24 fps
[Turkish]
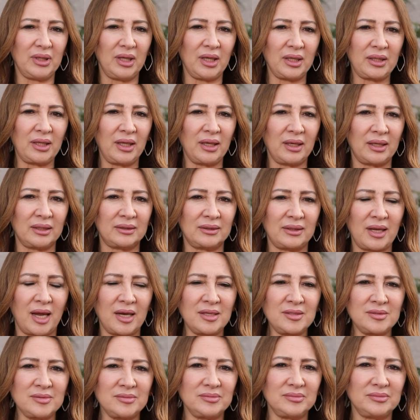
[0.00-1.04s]

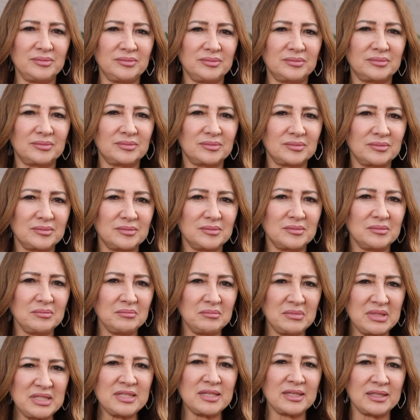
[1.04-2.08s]
hakikaten
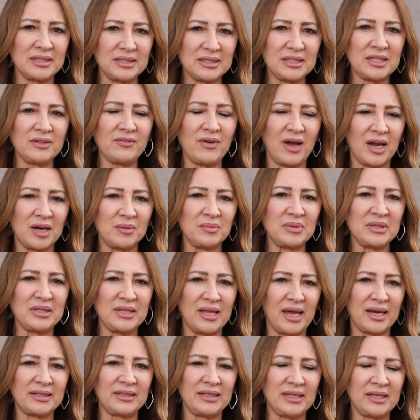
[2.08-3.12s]
bir sıkıntı var,
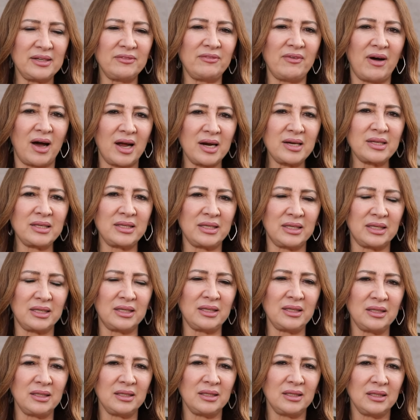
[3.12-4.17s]
bir dertleri var
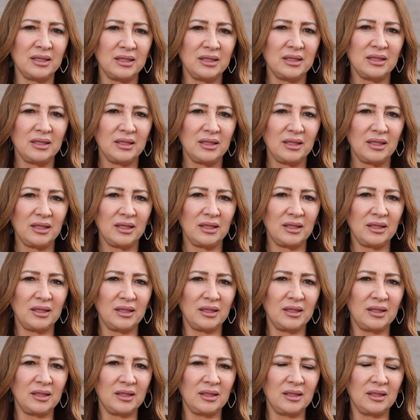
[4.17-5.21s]
ki
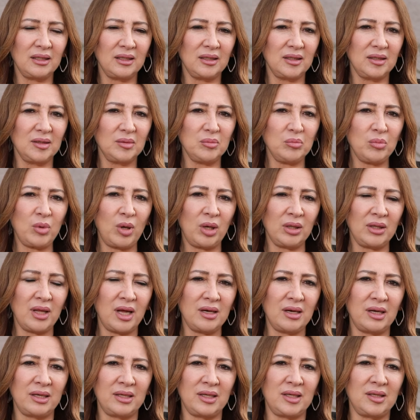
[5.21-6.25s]
e, bu
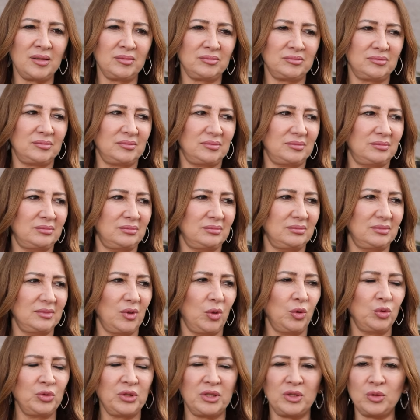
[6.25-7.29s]
kadar hani
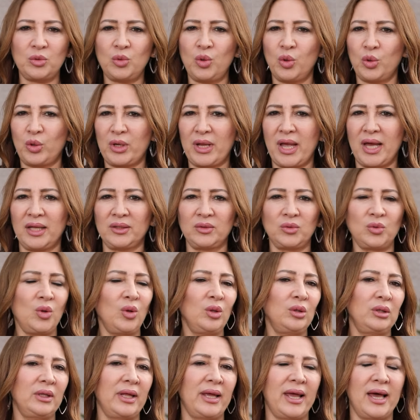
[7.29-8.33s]
onları koruyan,
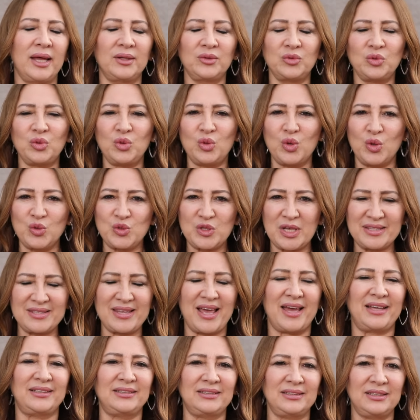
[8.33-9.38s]
kollayan,
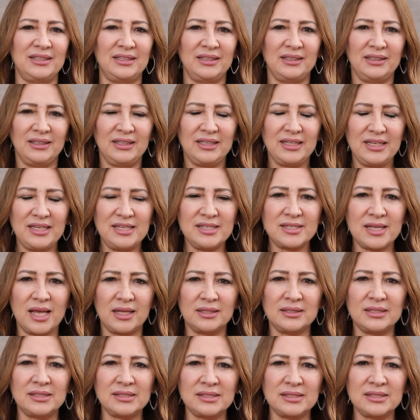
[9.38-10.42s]
gözeten
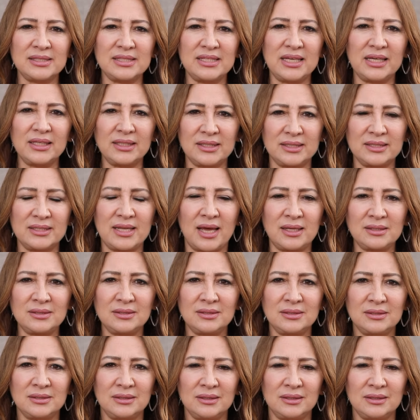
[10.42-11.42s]
insanların yanından